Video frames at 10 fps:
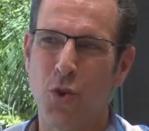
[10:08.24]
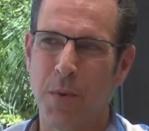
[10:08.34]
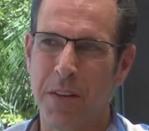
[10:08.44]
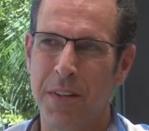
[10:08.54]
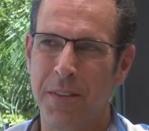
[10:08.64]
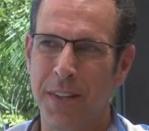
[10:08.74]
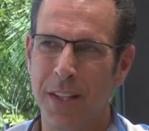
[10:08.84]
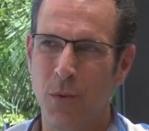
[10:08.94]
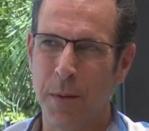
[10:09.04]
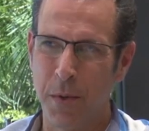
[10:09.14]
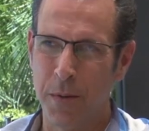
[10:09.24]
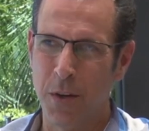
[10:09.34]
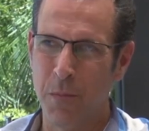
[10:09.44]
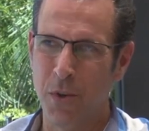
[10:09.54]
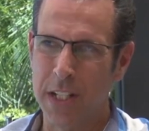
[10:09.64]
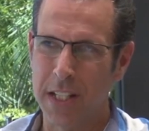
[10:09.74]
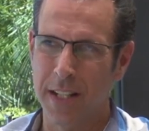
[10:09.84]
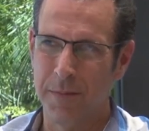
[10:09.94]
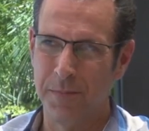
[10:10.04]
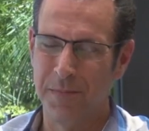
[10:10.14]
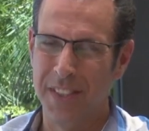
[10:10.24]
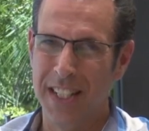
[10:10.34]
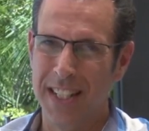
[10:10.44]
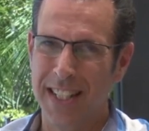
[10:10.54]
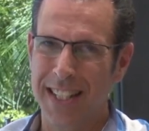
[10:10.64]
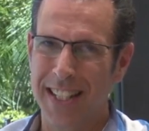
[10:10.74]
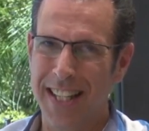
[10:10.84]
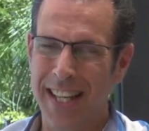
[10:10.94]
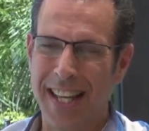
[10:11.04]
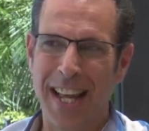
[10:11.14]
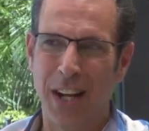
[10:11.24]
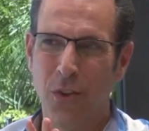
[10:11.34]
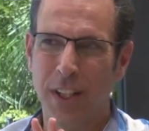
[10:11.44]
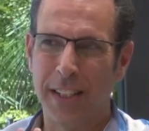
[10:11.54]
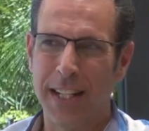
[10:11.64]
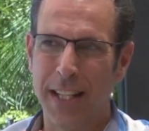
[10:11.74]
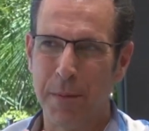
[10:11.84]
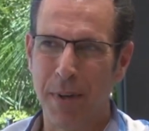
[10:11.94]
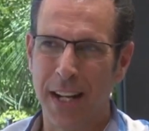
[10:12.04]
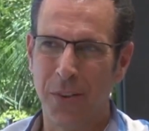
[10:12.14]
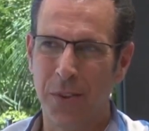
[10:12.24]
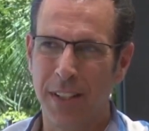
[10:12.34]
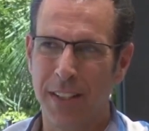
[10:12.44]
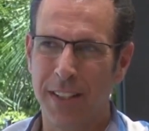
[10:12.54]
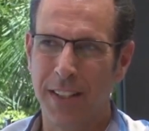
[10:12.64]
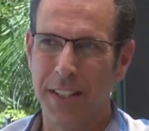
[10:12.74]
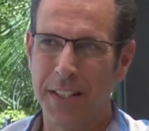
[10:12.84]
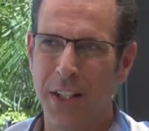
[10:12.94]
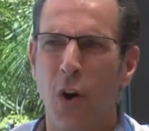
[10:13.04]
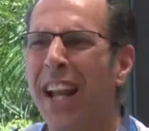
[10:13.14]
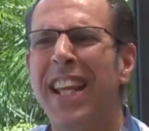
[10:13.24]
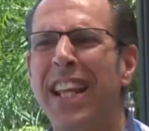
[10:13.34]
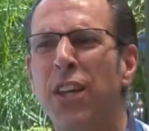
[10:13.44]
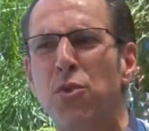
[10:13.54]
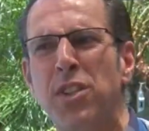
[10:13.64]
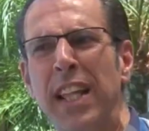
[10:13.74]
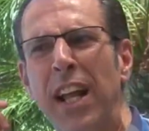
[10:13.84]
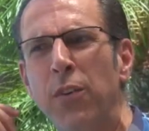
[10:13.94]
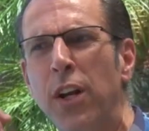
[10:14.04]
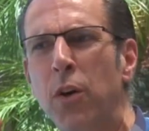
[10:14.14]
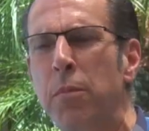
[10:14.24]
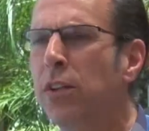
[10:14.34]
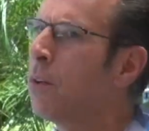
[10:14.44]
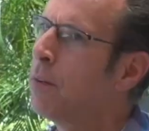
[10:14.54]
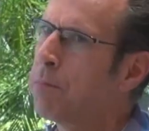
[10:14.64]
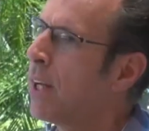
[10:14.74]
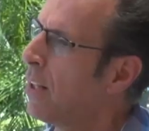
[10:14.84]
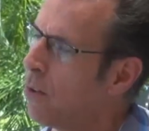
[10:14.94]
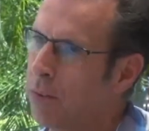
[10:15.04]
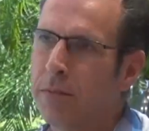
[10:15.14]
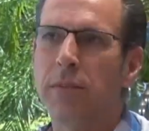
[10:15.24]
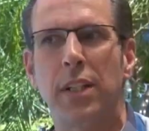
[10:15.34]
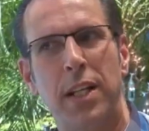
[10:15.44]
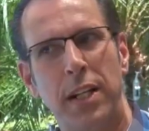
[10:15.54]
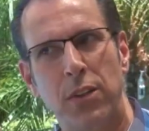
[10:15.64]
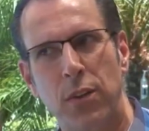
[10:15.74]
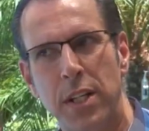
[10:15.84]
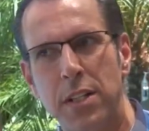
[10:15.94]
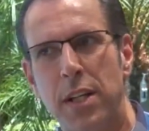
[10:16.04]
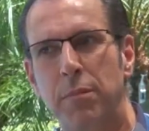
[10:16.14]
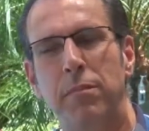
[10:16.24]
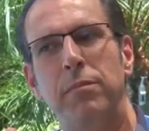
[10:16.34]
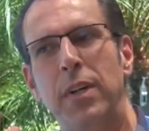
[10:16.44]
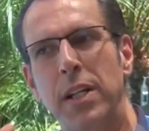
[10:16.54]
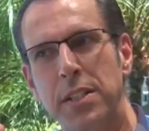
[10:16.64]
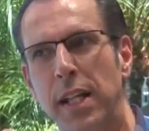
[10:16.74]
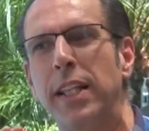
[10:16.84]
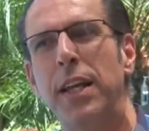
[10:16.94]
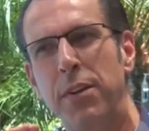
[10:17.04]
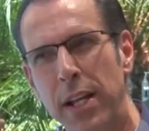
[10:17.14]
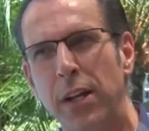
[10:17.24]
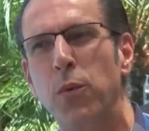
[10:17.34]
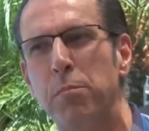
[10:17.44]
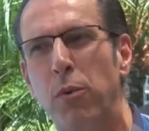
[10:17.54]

sobrevive una prueba como esa, es que algo le tiene deparado el, el destino. ¿Alguien le dijo a usted algo en el momento? Pedro, está saliendo de esta, alistate que viene algo